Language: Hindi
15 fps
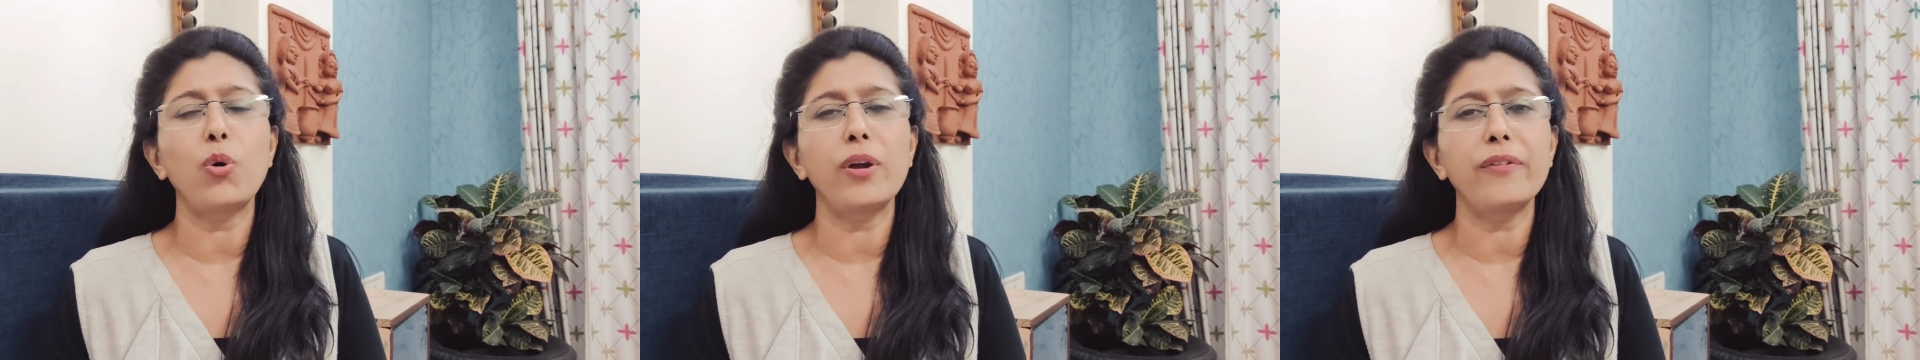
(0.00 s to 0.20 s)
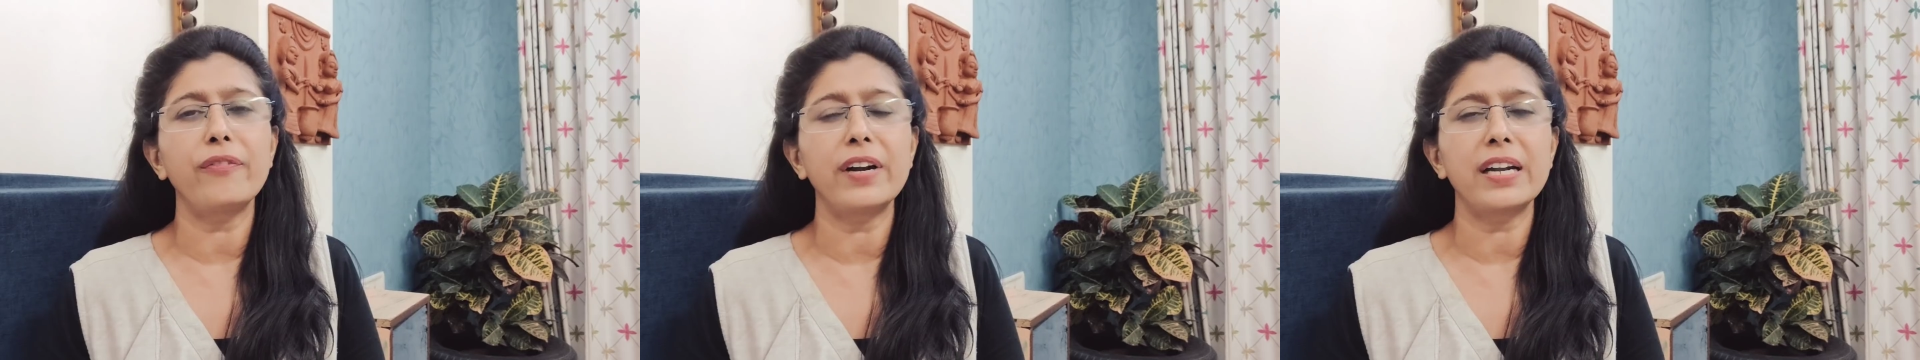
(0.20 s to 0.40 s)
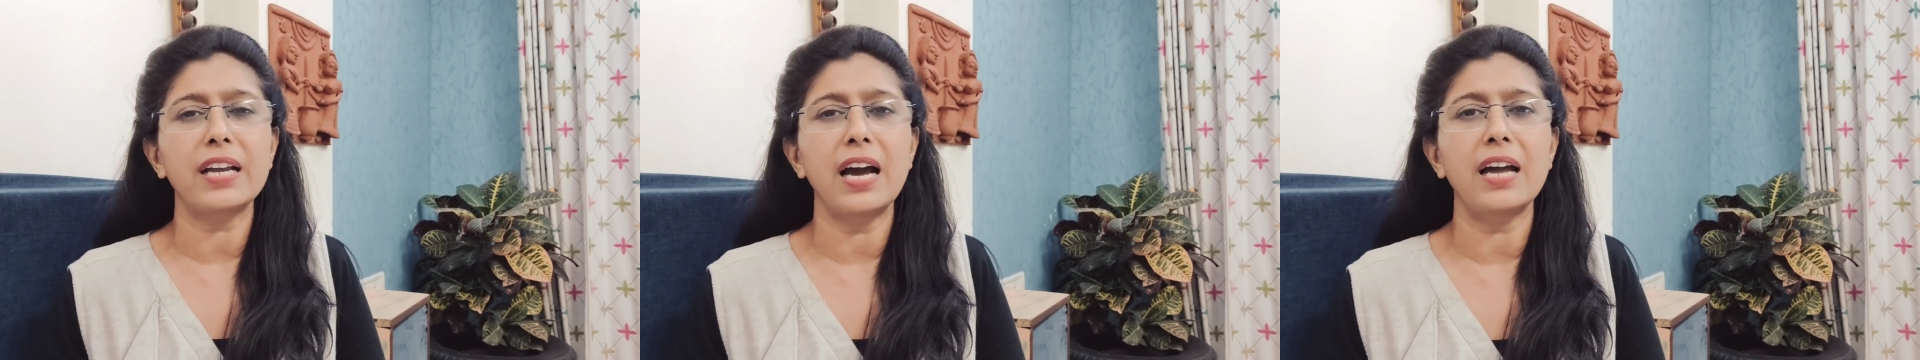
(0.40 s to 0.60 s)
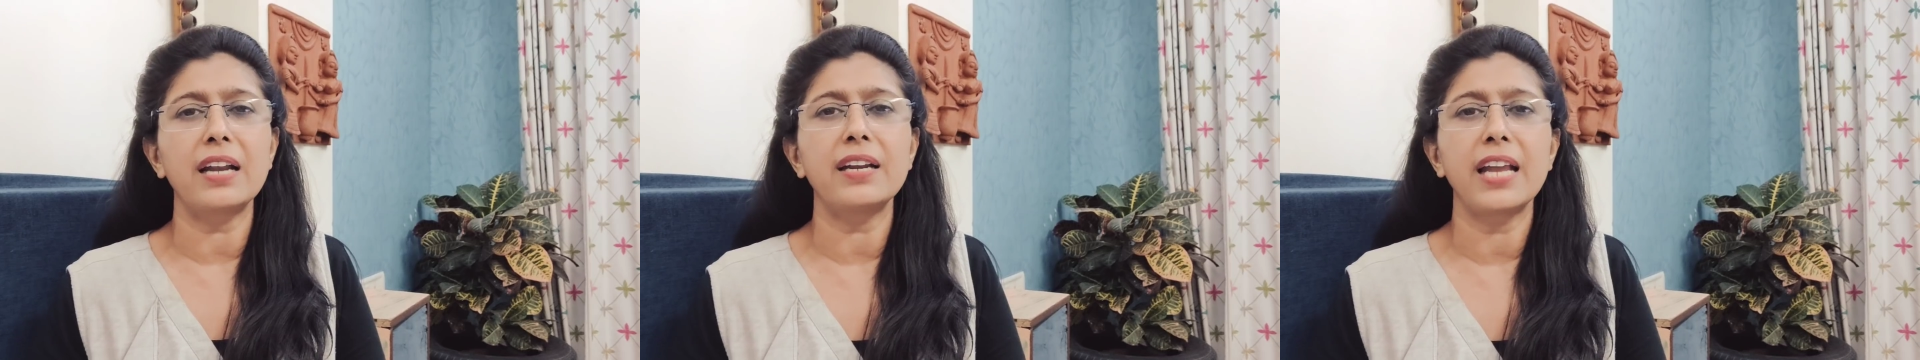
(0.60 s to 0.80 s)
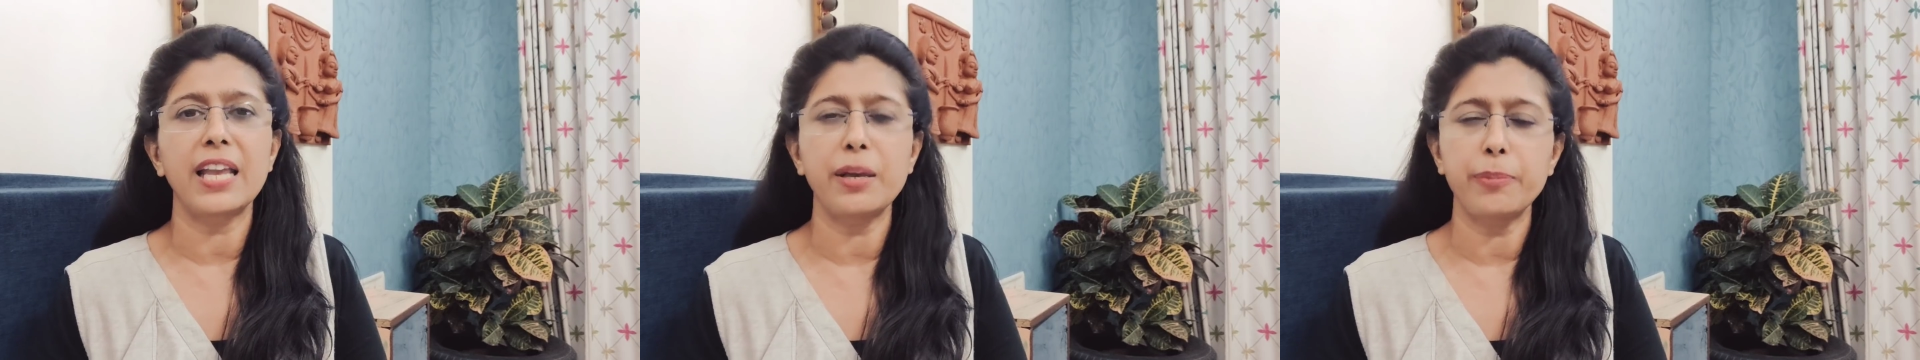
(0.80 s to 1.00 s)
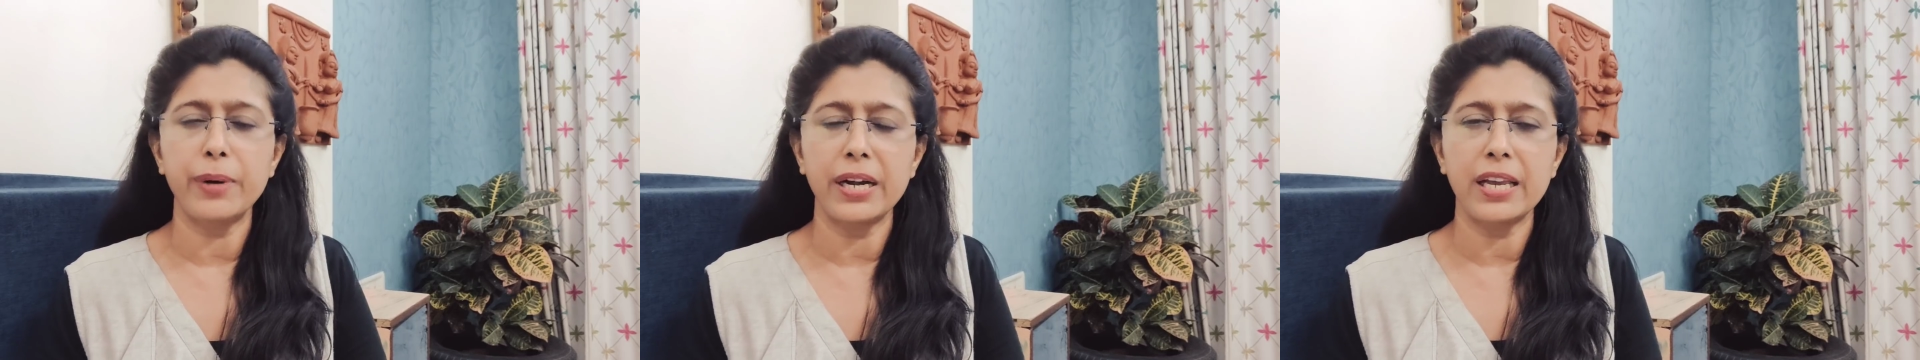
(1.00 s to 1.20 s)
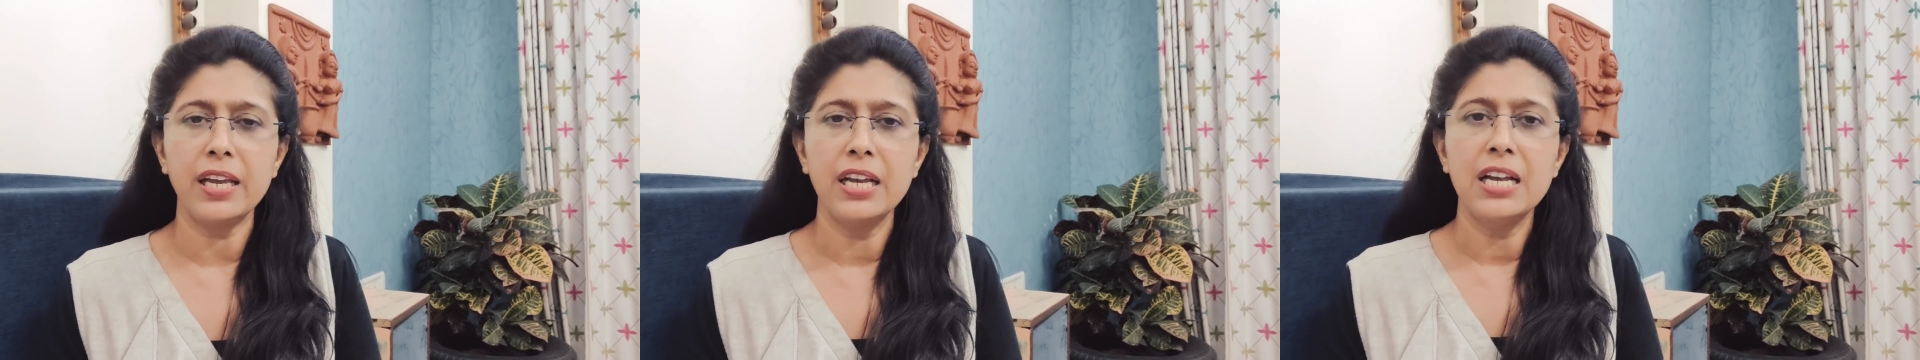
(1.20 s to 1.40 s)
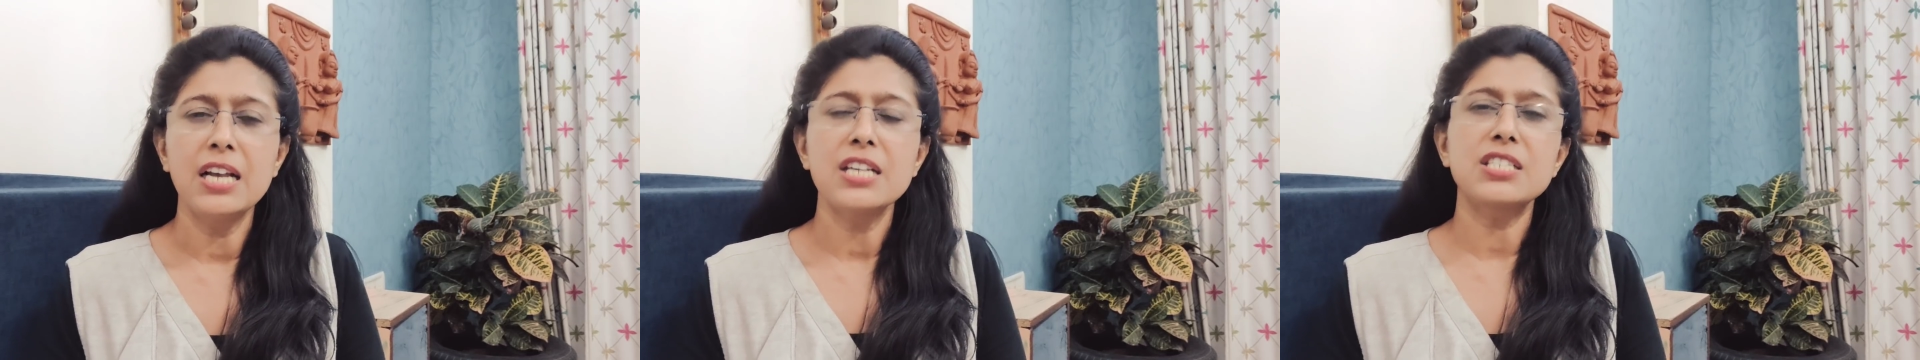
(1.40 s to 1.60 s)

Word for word: कोई फटकार नहीं पड़ी